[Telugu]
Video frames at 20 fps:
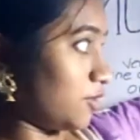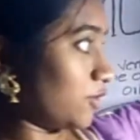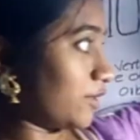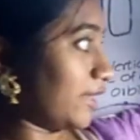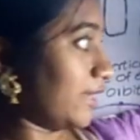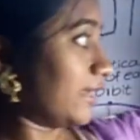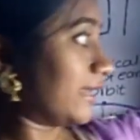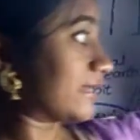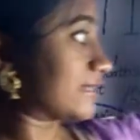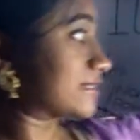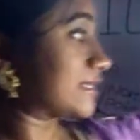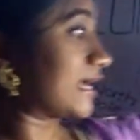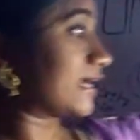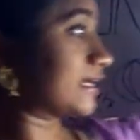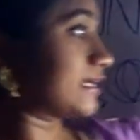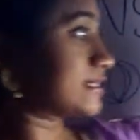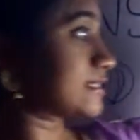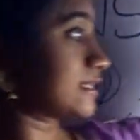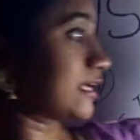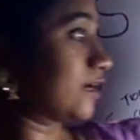ఓకే
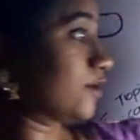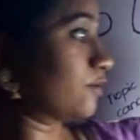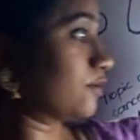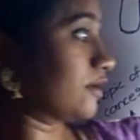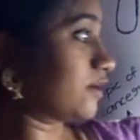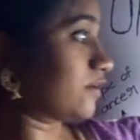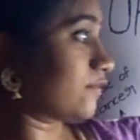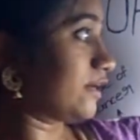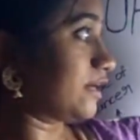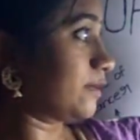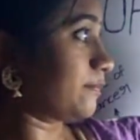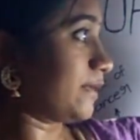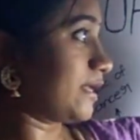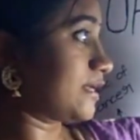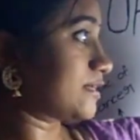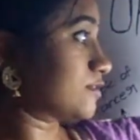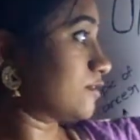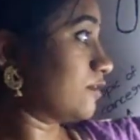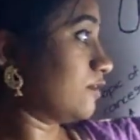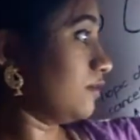ఎగ్జాక్ట్లీ సన్ ఉన్నటువంటి
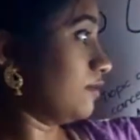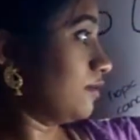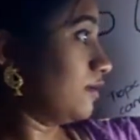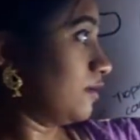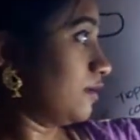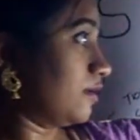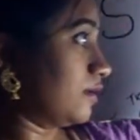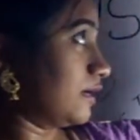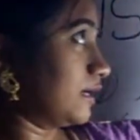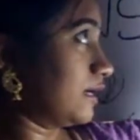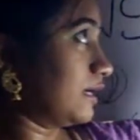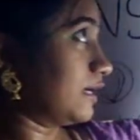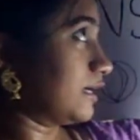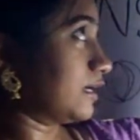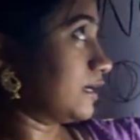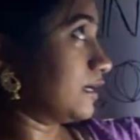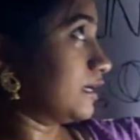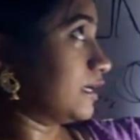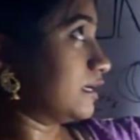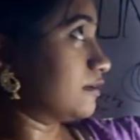ప్లేస్లో
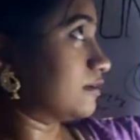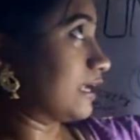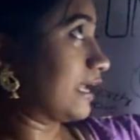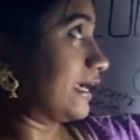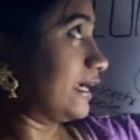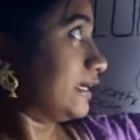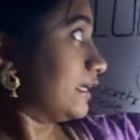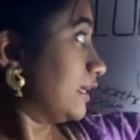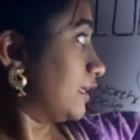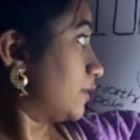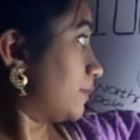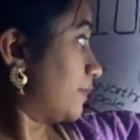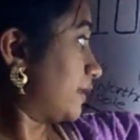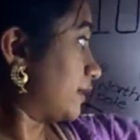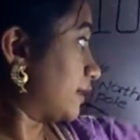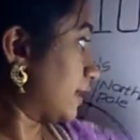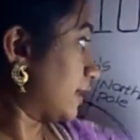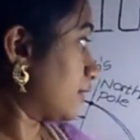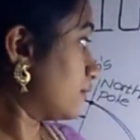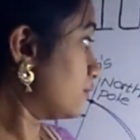నేను లైట్ అనేది
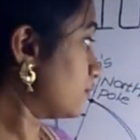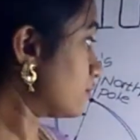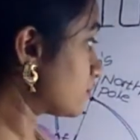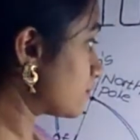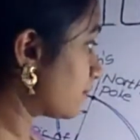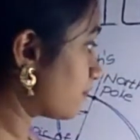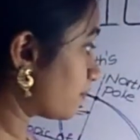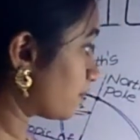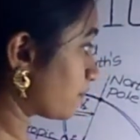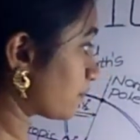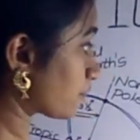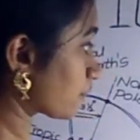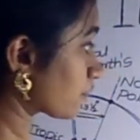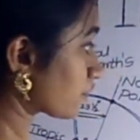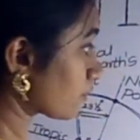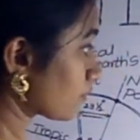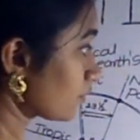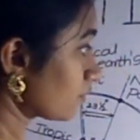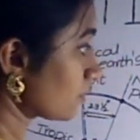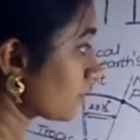పెట్టాను
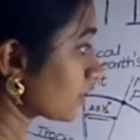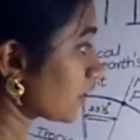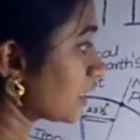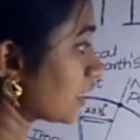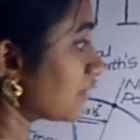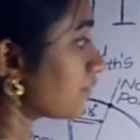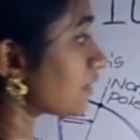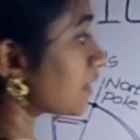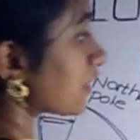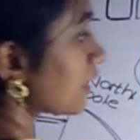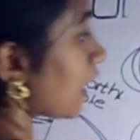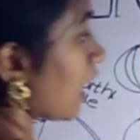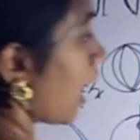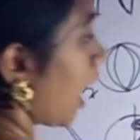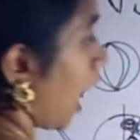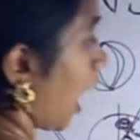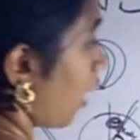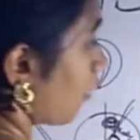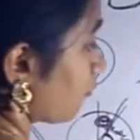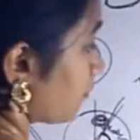ఈ విధంగా
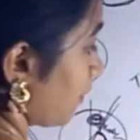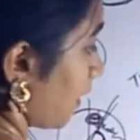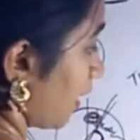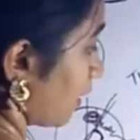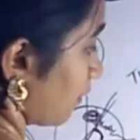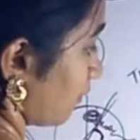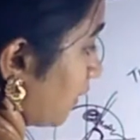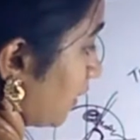హాఫ్ పార్ట్